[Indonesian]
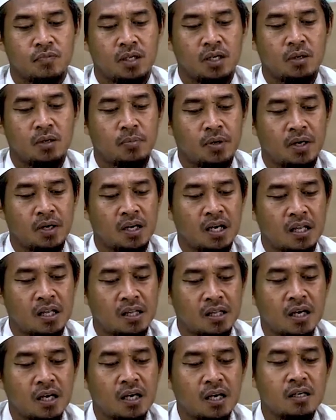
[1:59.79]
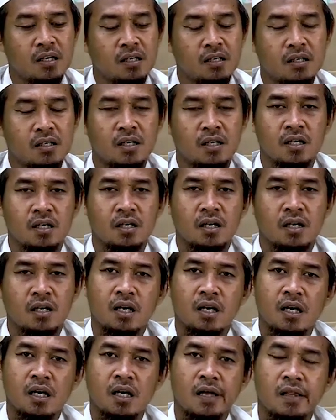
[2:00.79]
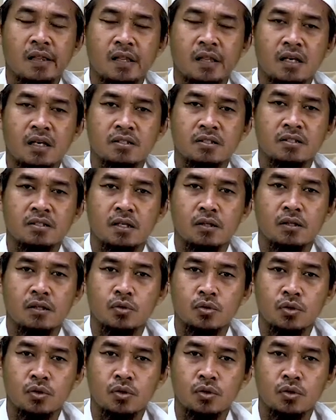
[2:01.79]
Dia bernadar dengan nazar satu